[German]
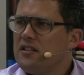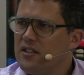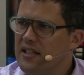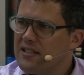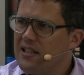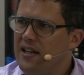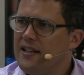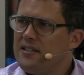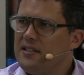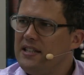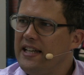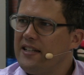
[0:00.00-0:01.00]
Also jetzt gleich
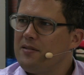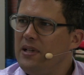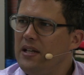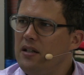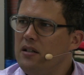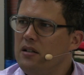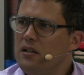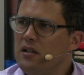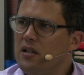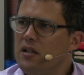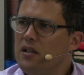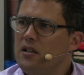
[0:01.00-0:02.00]
sind die Yes Men
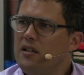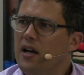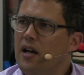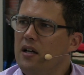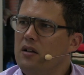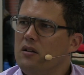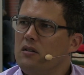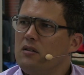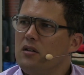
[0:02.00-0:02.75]
mhm. da.